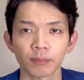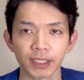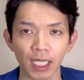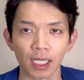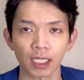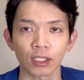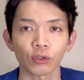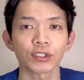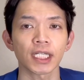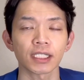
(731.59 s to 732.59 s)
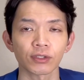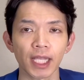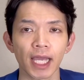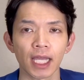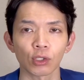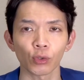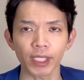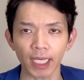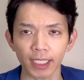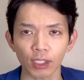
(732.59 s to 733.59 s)
また、このチャンネルで取
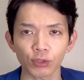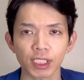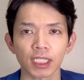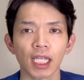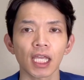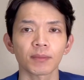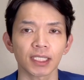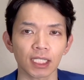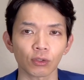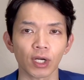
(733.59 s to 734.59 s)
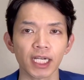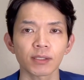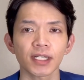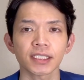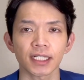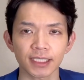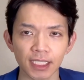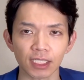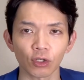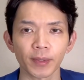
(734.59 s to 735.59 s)
り上げてほしいテーマなどありましたら、ぜ
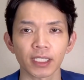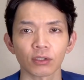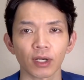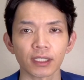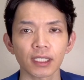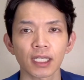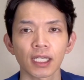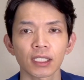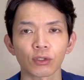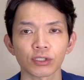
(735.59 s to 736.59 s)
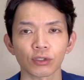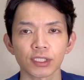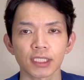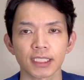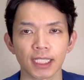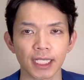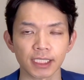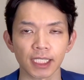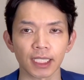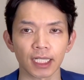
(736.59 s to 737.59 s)
ひコメント欄にどしどし記載し
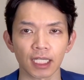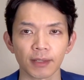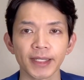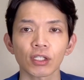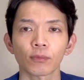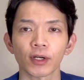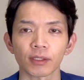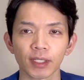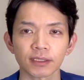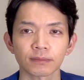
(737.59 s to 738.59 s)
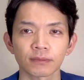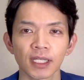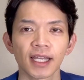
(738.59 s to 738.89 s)
ていただければと思います。